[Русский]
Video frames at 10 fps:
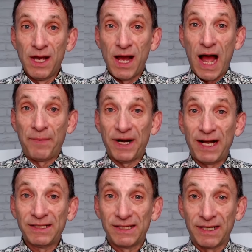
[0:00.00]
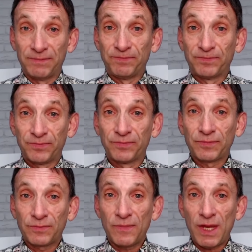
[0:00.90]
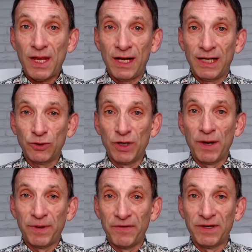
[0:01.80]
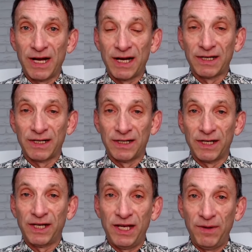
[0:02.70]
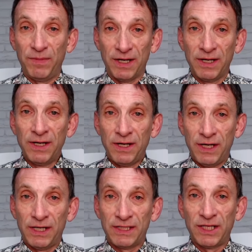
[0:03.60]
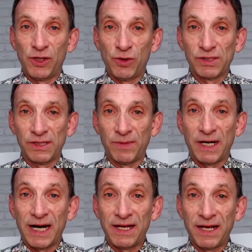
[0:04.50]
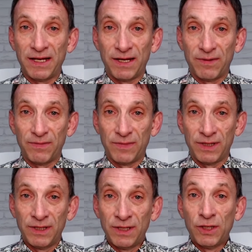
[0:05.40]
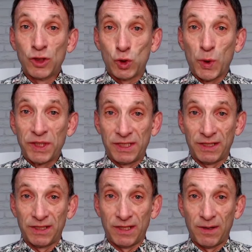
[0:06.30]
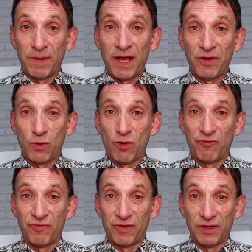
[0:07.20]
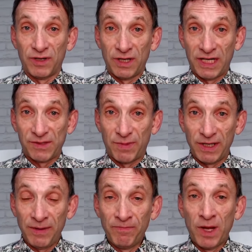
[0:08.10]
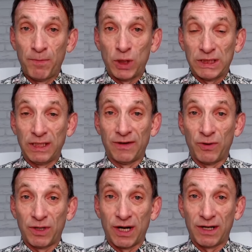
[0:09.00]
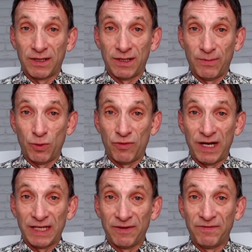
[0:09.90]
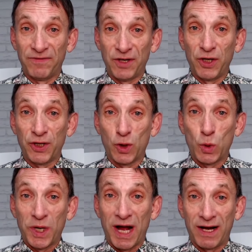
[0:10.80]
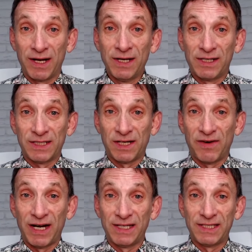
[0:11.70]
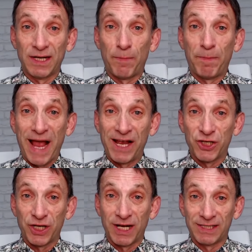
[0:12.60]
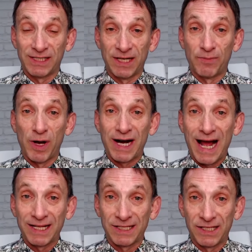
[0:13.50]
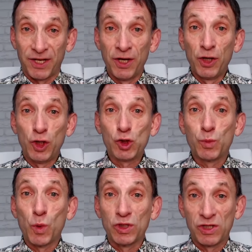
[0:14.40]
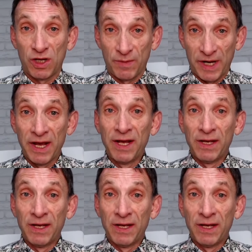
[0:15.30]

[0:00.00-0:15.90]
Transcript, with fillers: Операция которая привела к гибели или серьезным ранениям э, сотен э, боевиков Хезбаллы, после того, как буквально в их руках разрывались пейджеры, а затем рации, используемые